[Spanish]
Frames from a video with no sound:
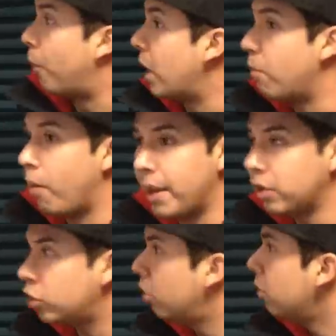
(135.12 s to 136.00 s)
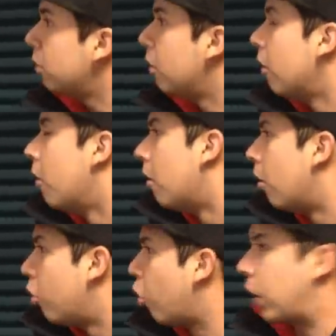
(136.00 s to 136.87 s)
por el momento
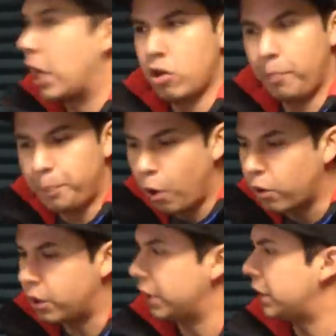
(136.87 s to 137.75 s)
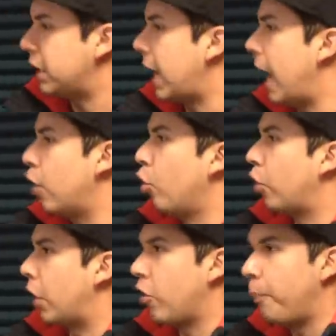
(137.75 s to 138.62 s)
lo que yo puedo criticar o
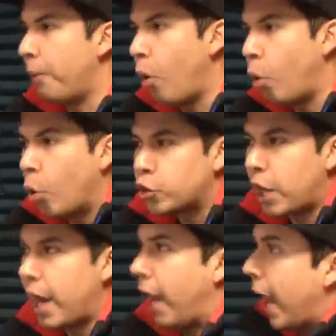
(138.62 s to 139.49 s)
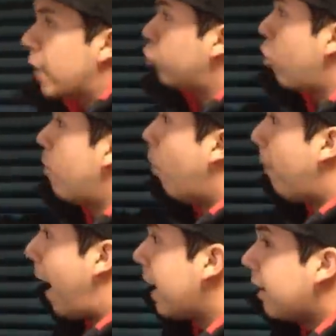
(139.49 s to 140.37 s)
lo que yo puedo juzgar es cómo
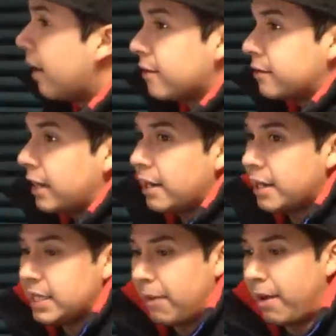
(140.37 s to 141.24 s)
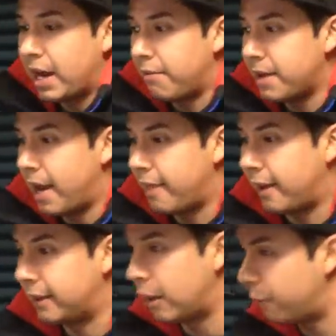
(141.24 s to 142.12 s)
bailan, si el ninja baila bien la
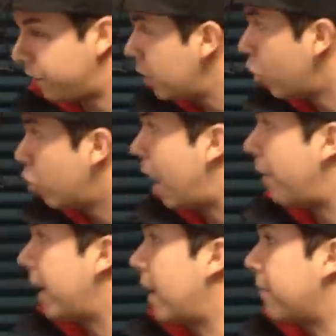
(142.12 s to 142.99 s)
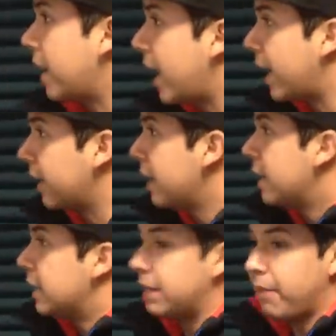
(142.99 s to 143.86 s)
del delfín o no la baila bien,
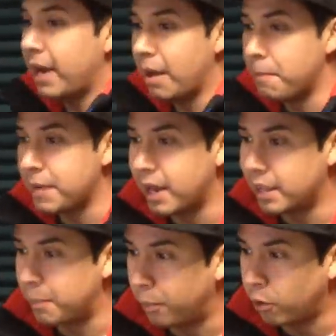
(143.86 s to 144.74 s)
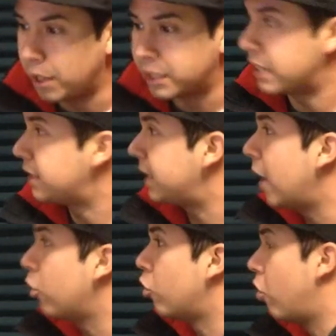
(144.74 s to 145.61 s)
si bailan bien la de puro
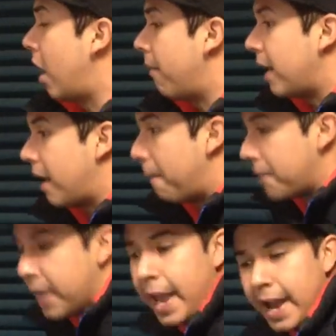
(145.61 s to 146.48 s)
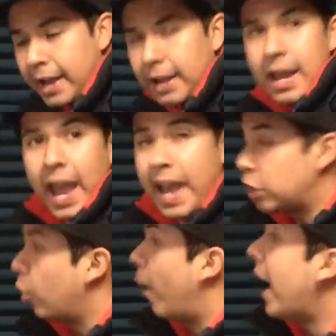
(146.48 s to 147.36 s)
licenciado o no la bailan bien.
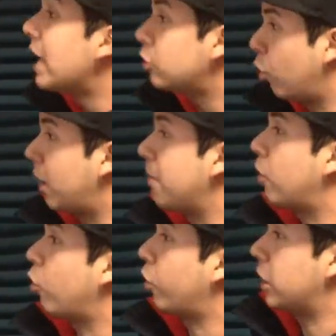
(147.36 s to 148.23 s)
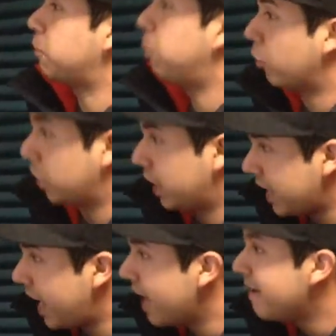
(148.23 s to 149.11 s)
Eso es lo que me
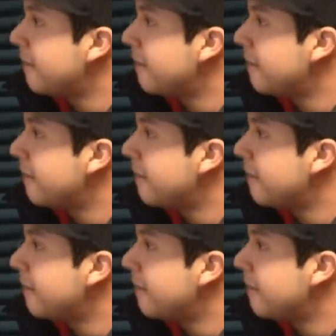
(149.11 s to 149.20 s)
correspondería